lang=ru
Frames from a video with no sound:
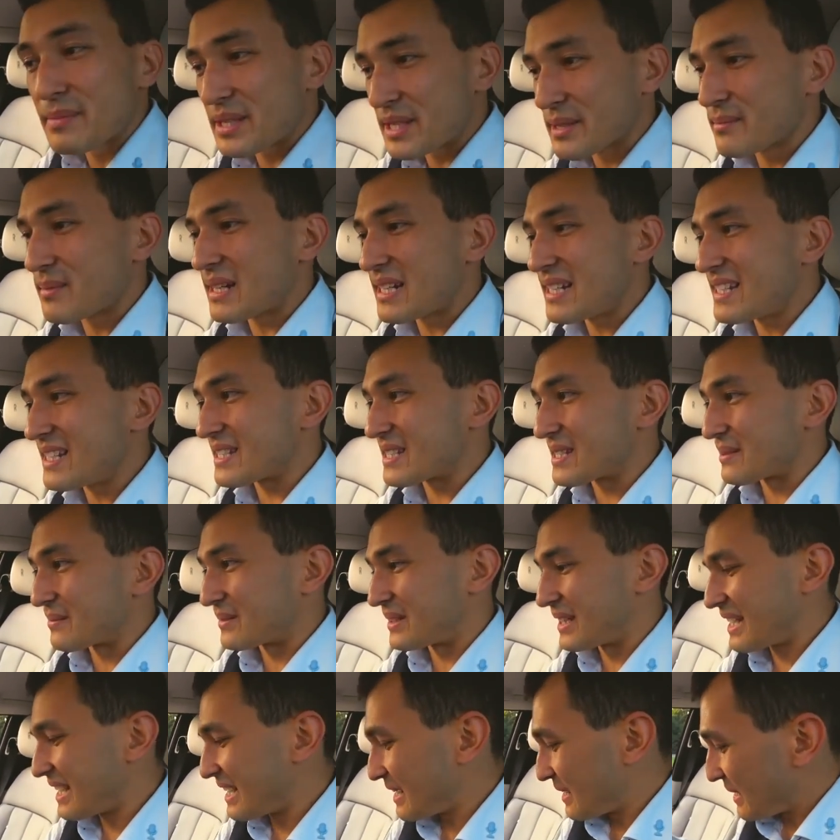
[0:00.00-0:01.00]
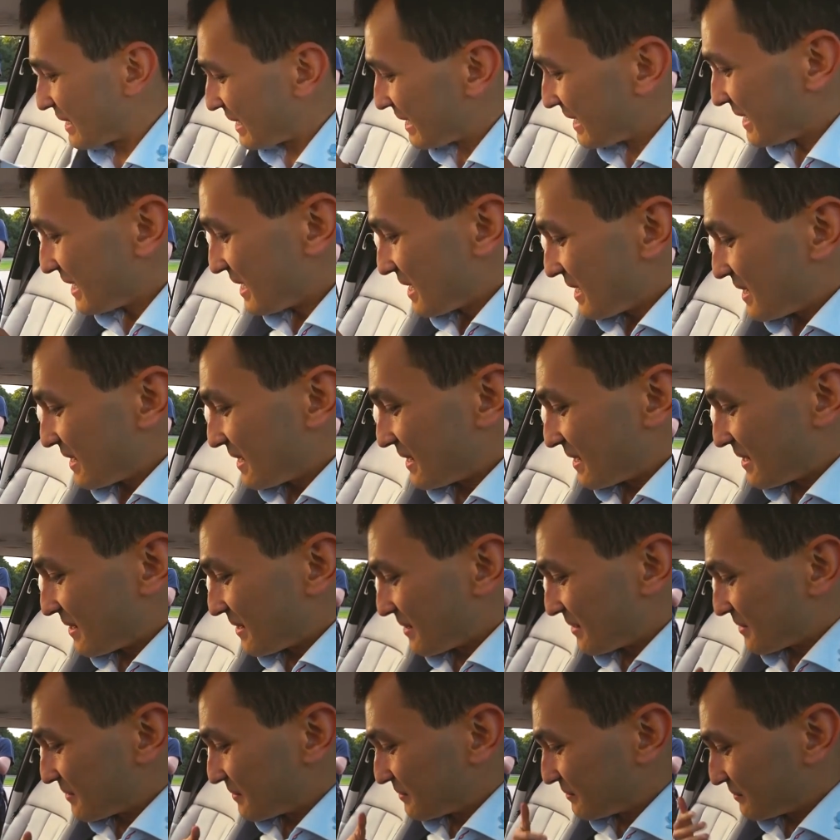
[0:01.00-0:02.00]
минимализм, да, и
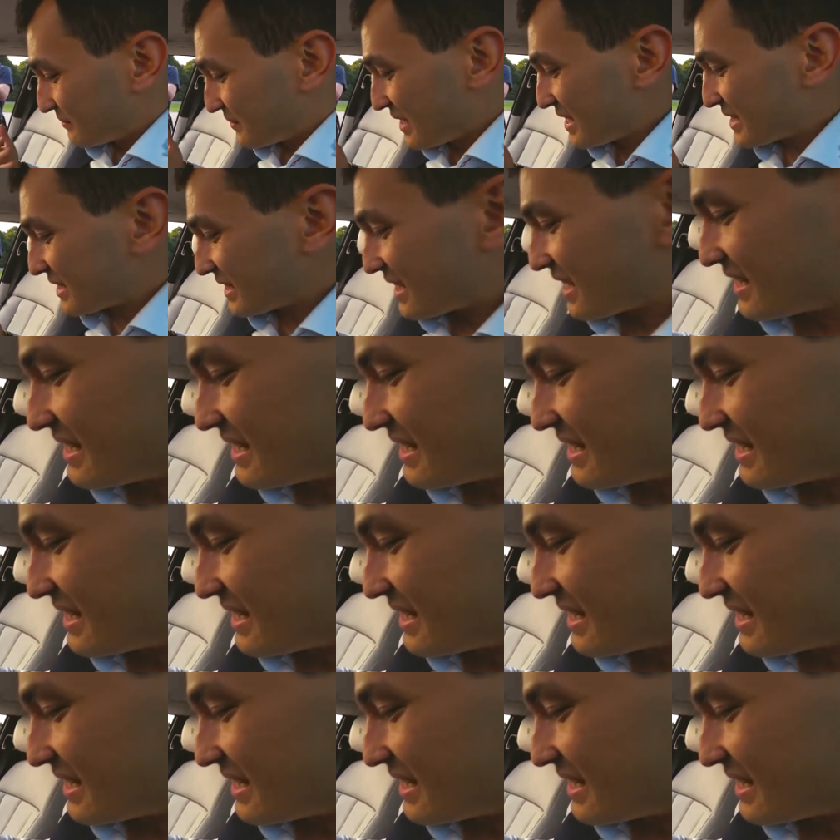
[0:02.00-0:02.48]
э, видите,